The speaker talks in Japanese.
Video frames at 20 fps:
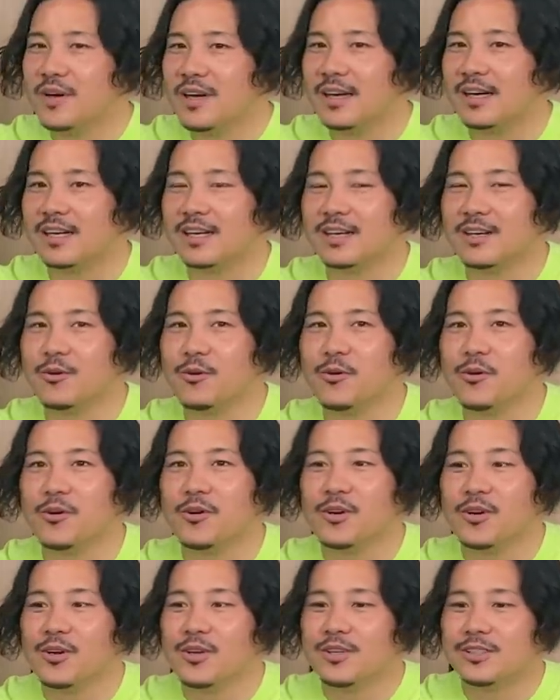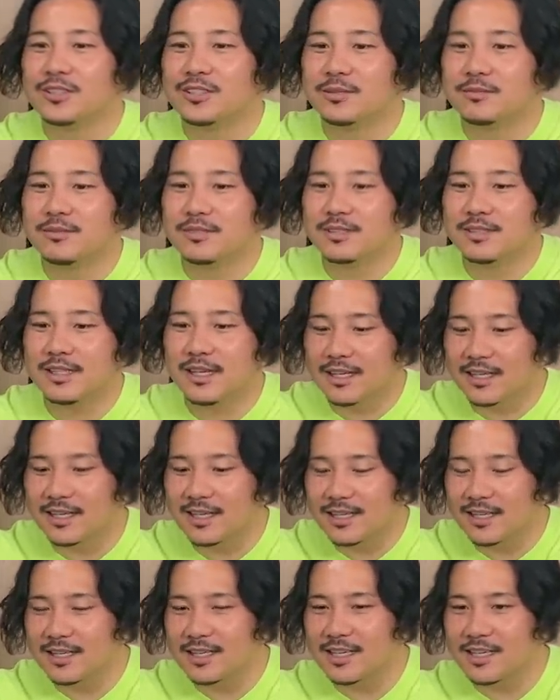はこう自分が現
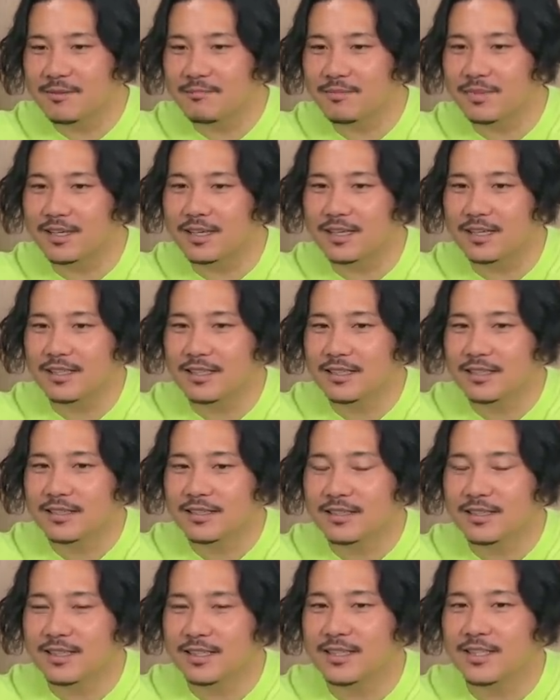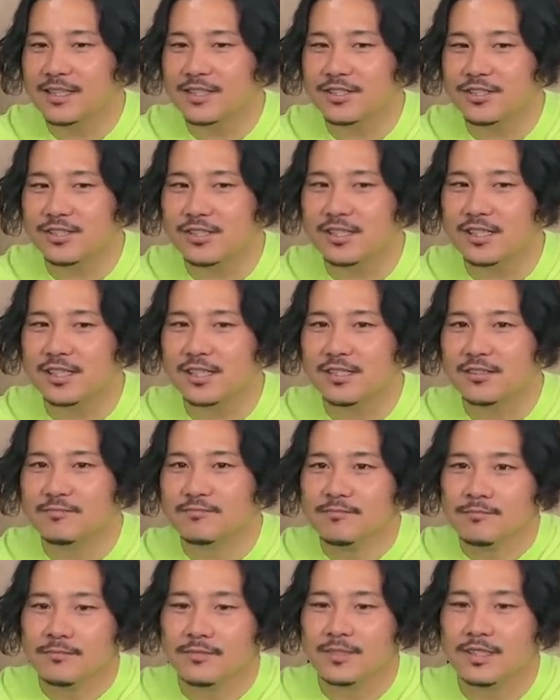役やっぱ現役中に
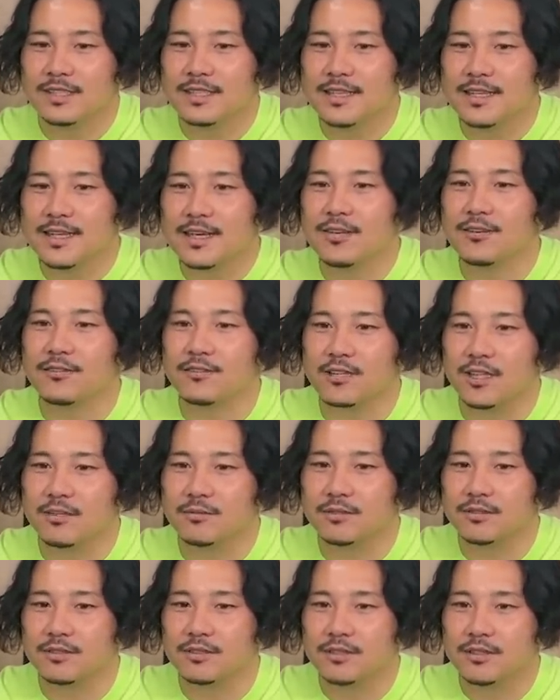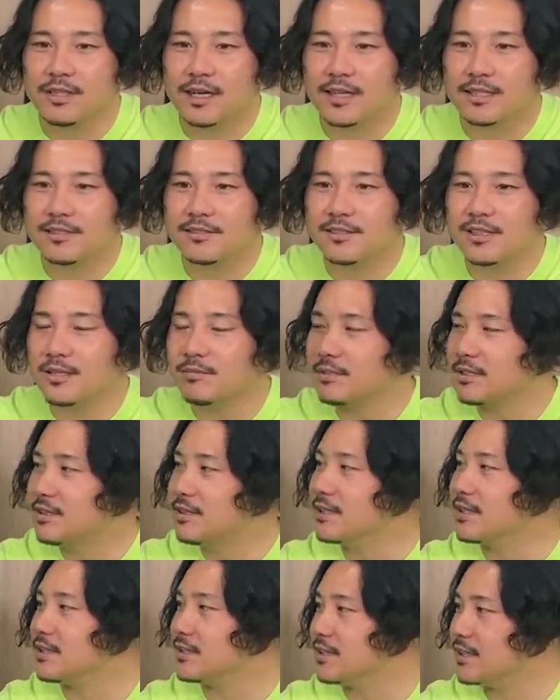J リーグのクラブ8クラブ行っ
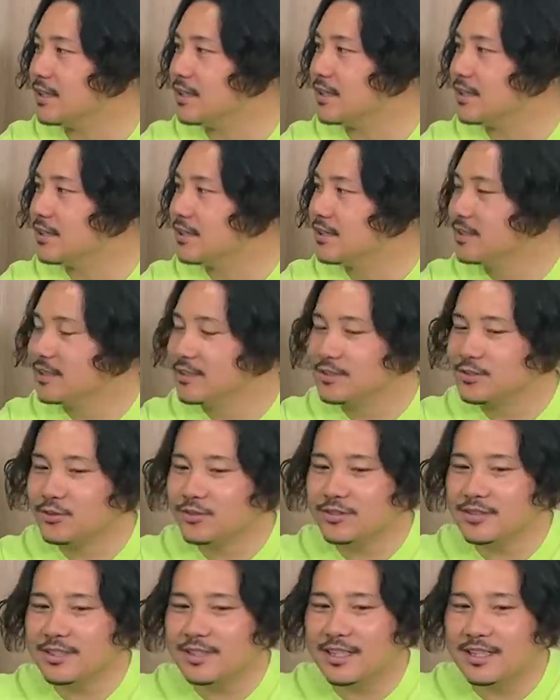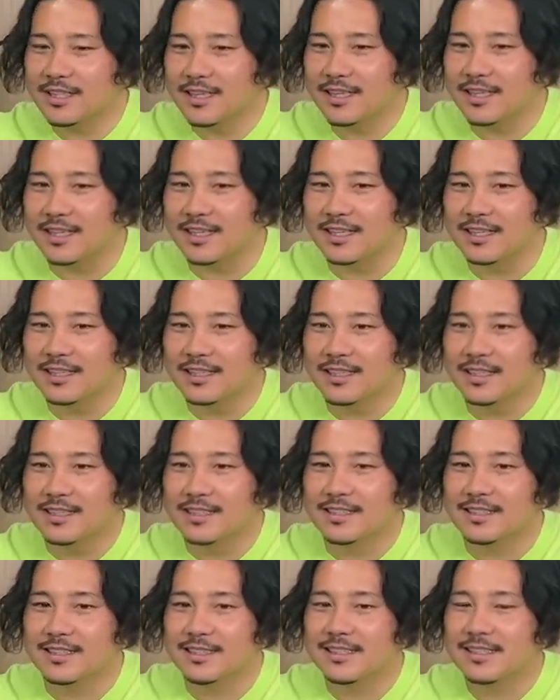たんで、はい、その中で
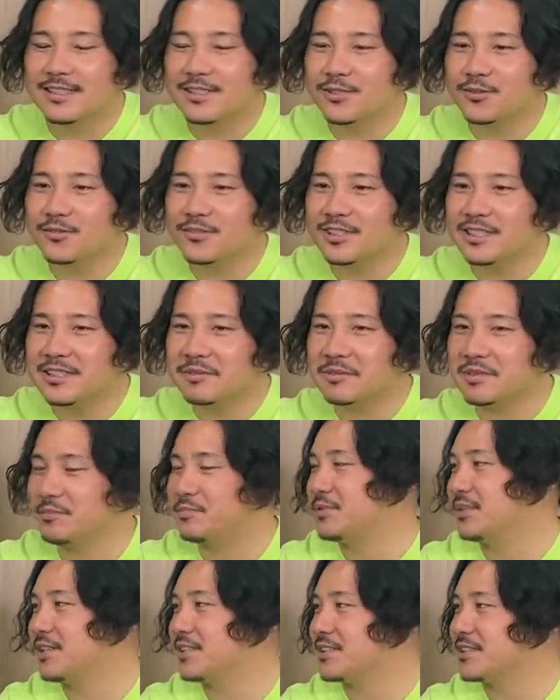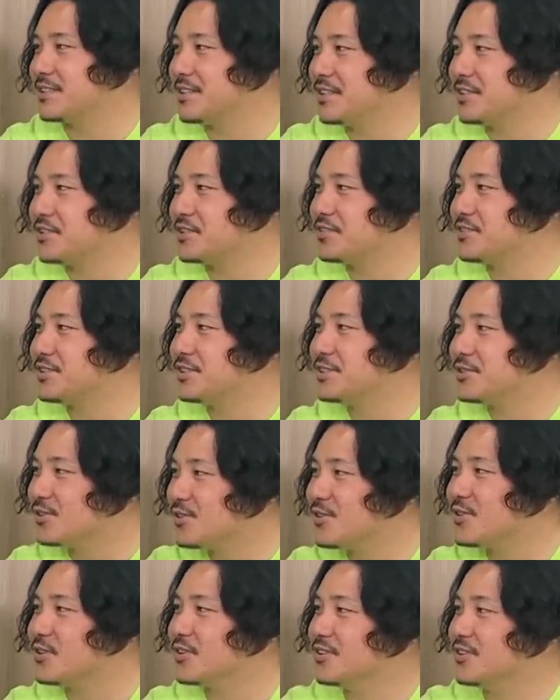一緒のチームでプレーした選手っていう
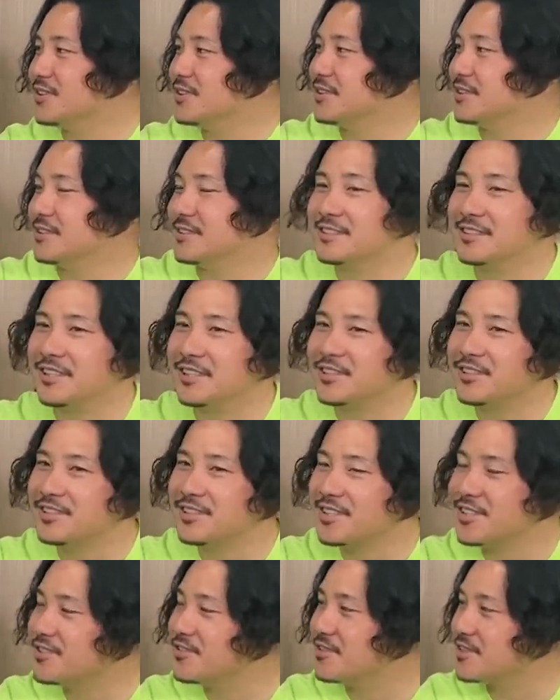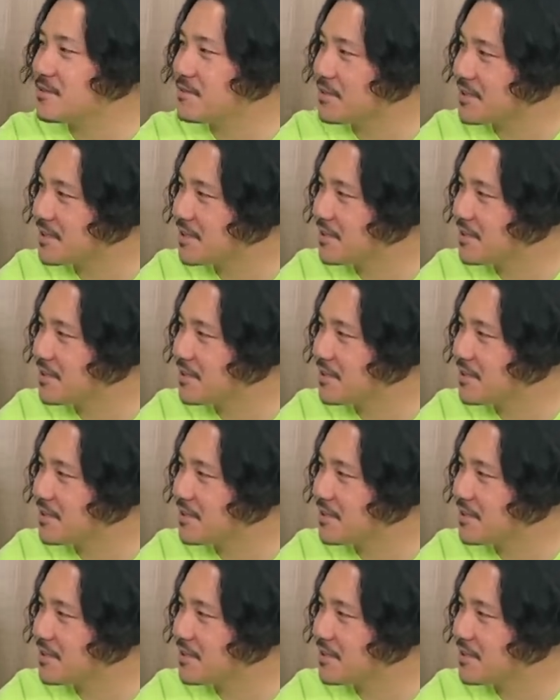のを選出基準にしまし